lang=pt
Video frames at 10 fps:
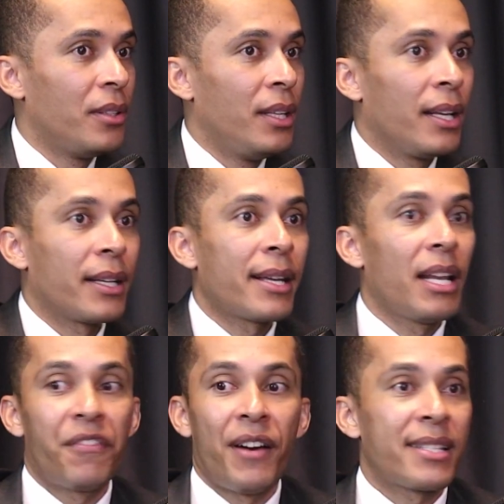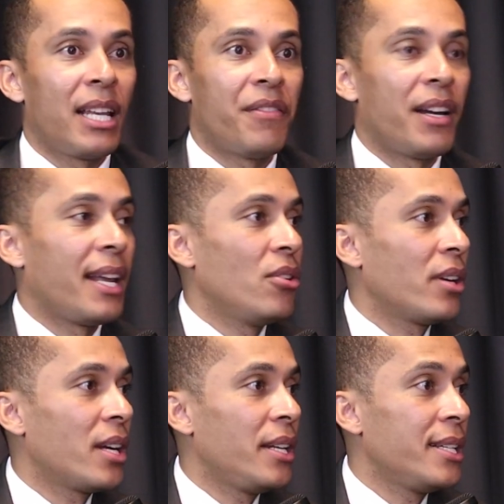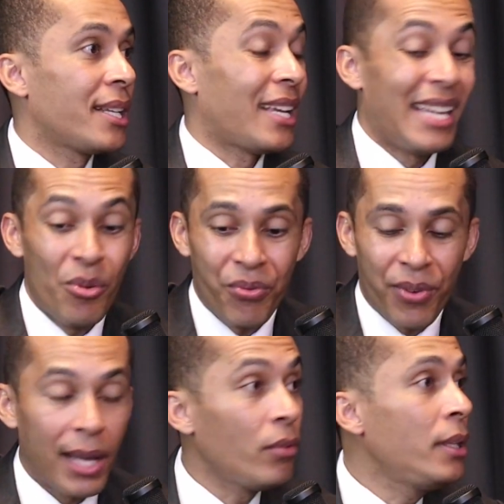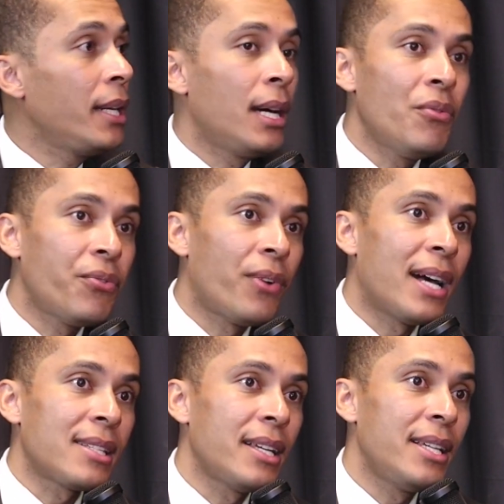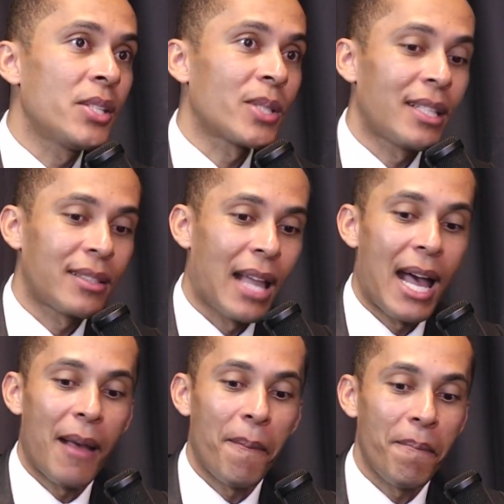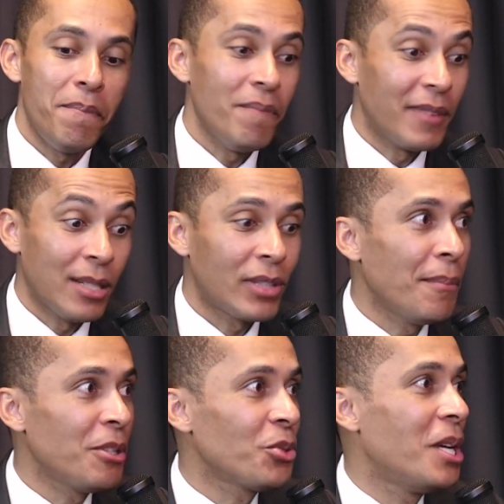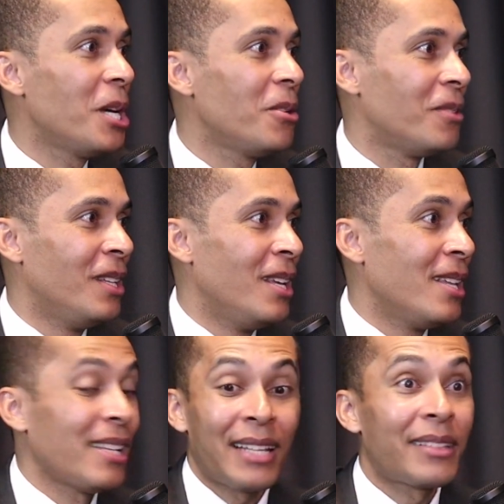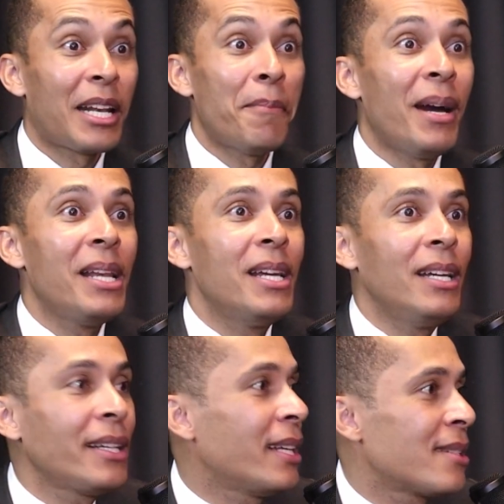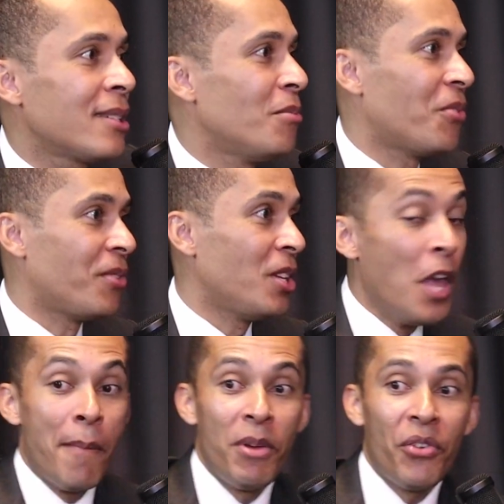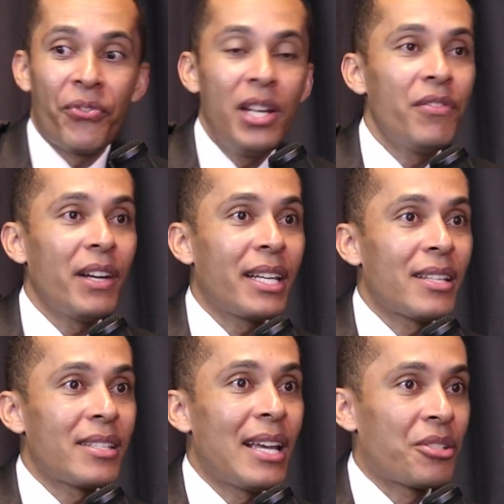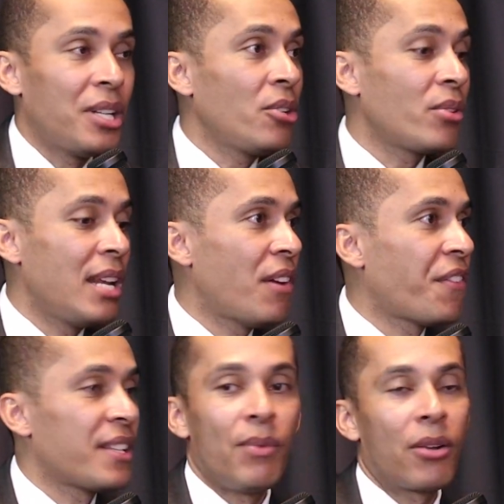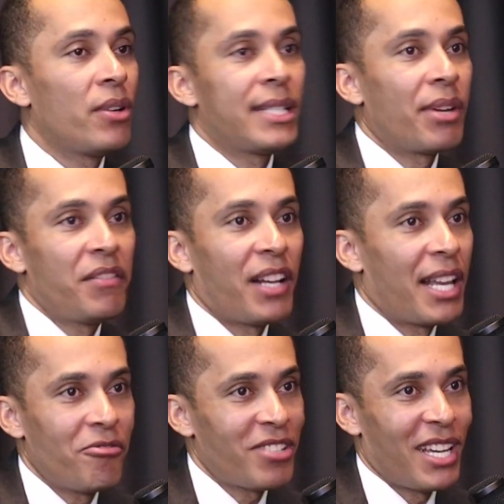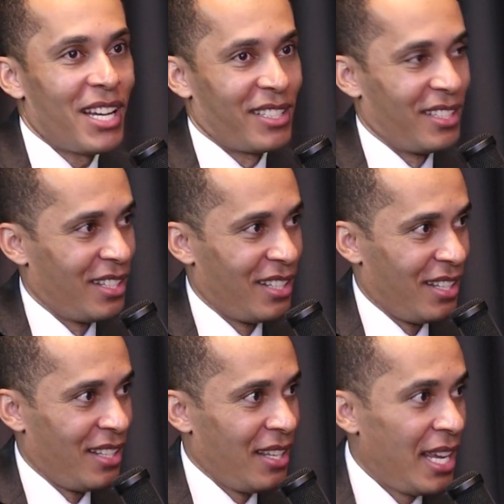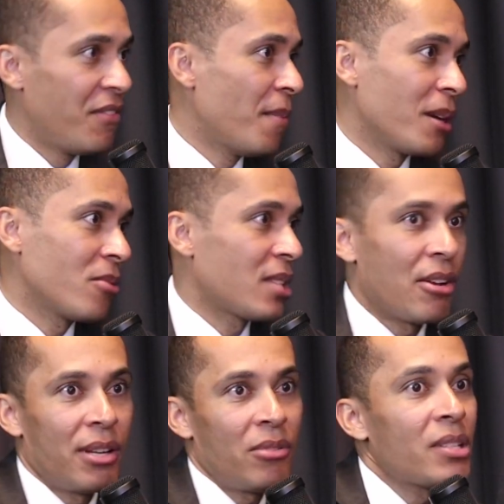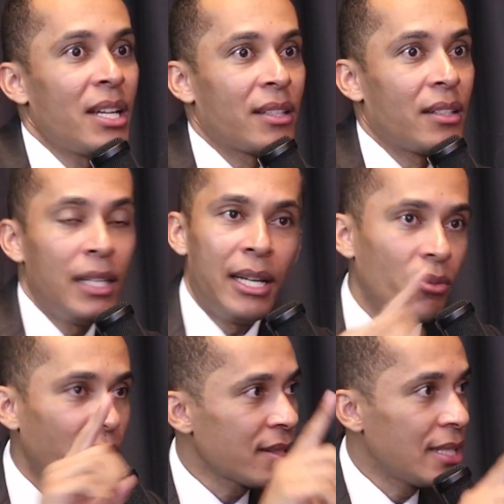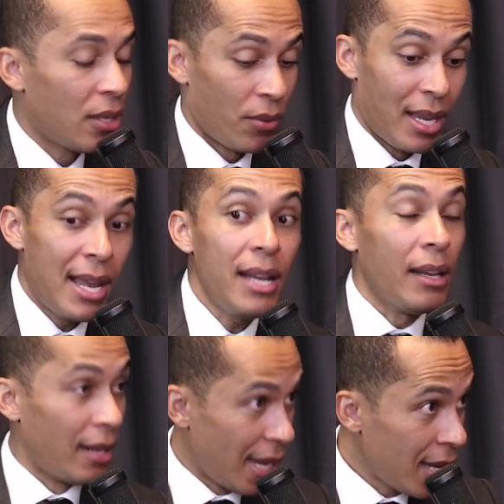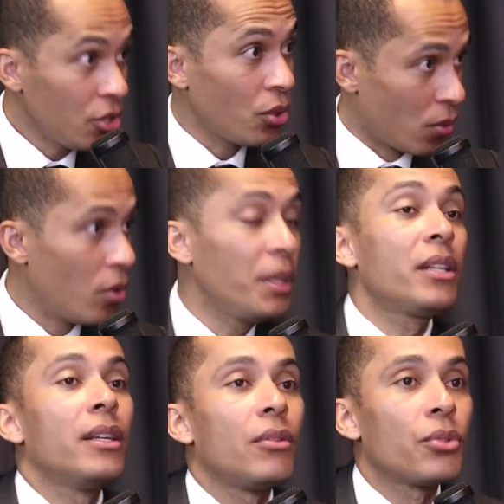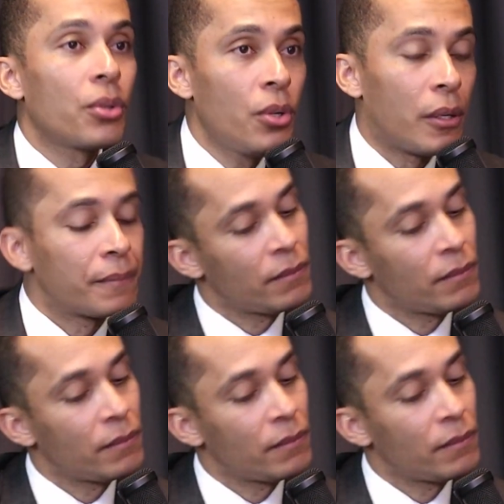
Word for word: O que, que ela faz? Ela vai lá e organiza. Eu falo, não faça isso, você, tá, você não tá me ajudando. Você está atrapalhando a criação do meu filho. Meu filho vai crescer achando que ele vai fazer uma coisa, alguém vai lá e conserta. Ele vai bagunçar, alguém conserta. Não, não é assim, não. Ele, ele jogou o brinquedo, não jogou?